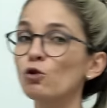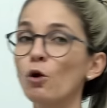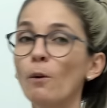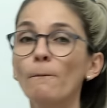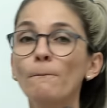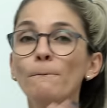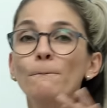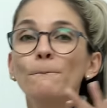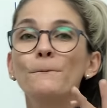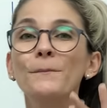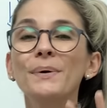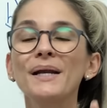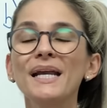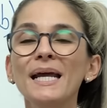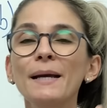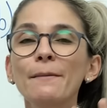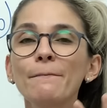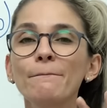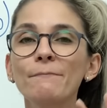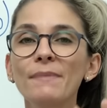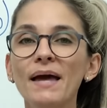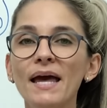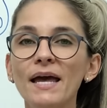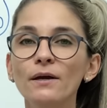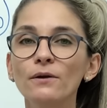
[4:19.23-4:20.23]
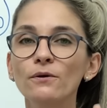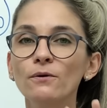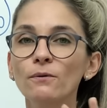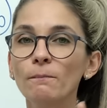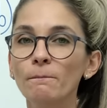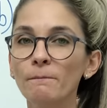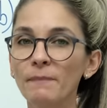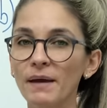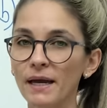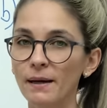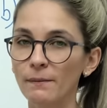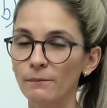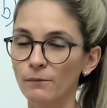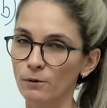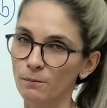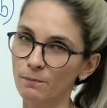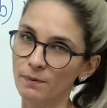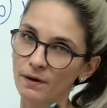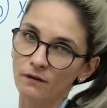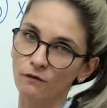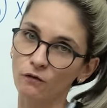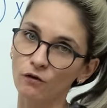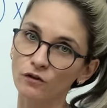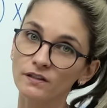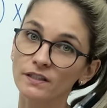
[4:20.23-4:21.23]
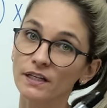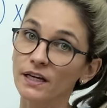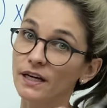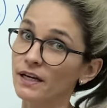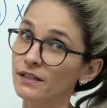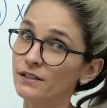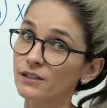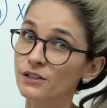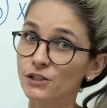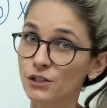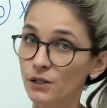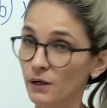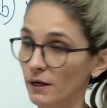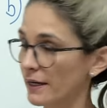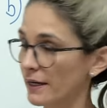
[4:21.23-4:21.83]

o primeiro membro. Para você que assistiu